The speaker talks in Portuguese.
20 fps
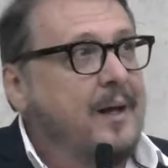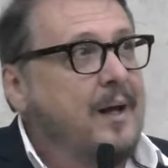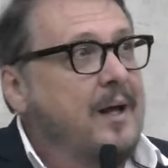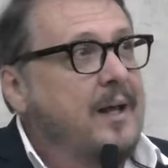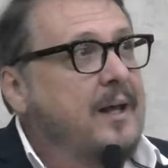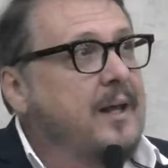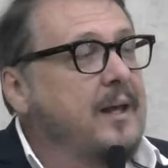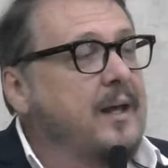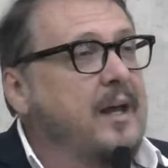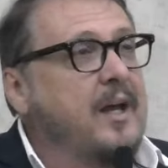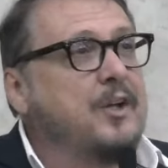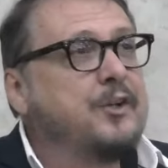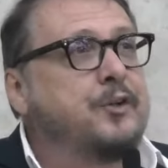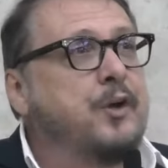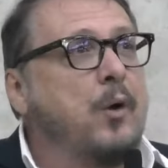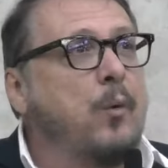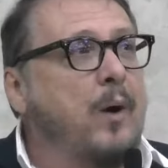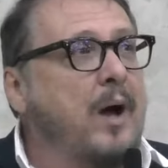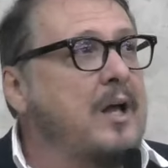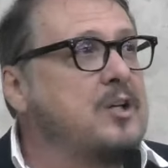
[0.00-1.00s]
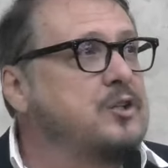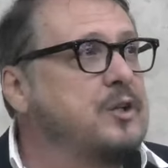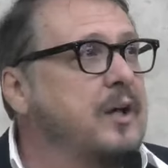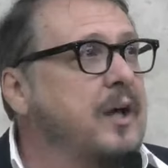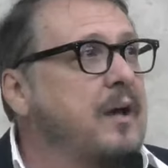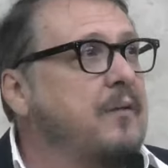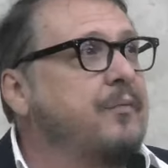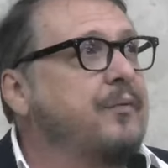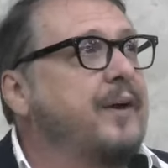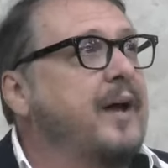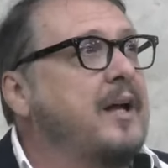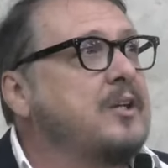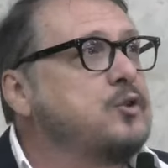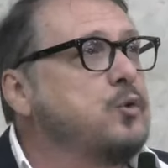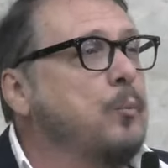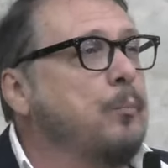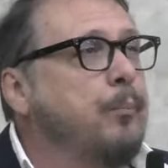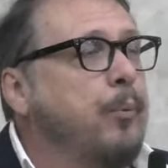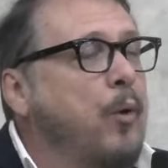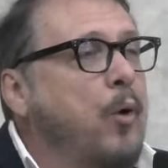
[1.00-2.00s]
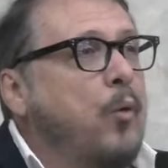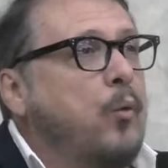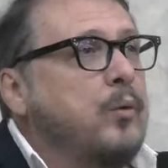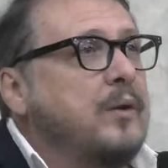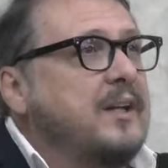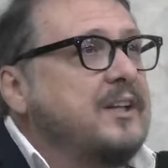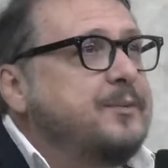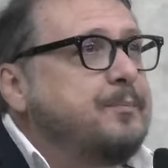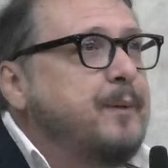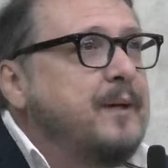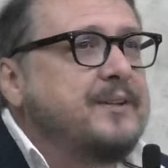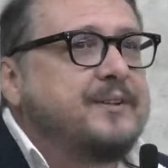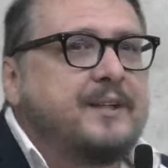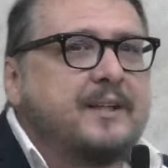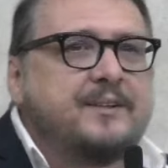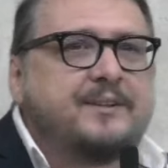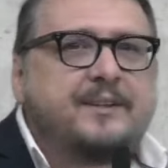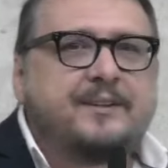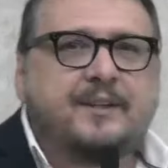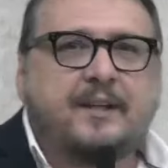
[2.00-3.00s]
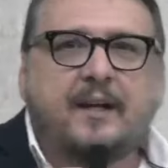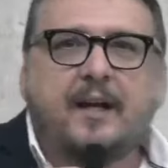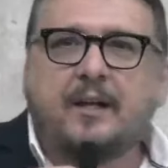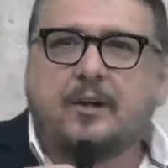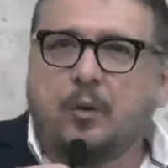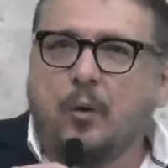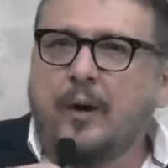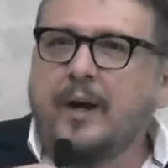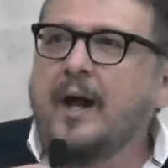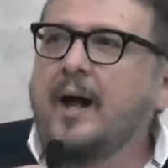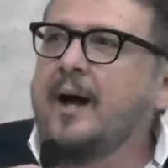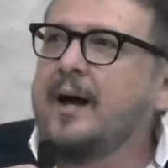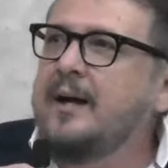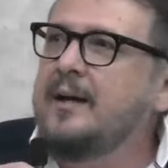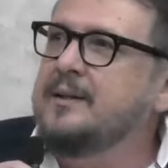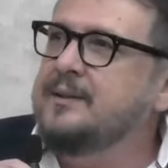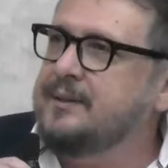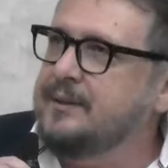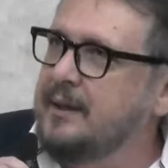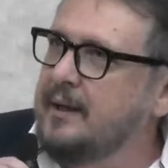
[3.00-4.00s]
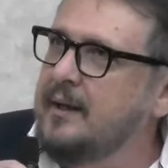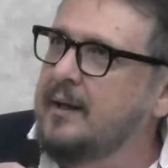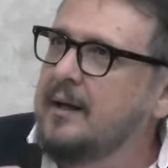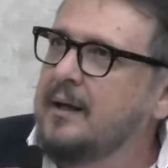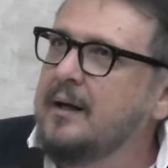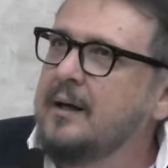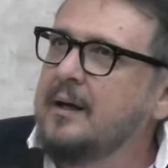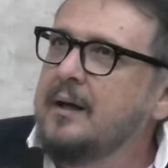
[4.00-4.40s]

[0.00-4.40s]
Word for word: E isso eu acho que reflete um pouco nas pesquisas eleitorais, né?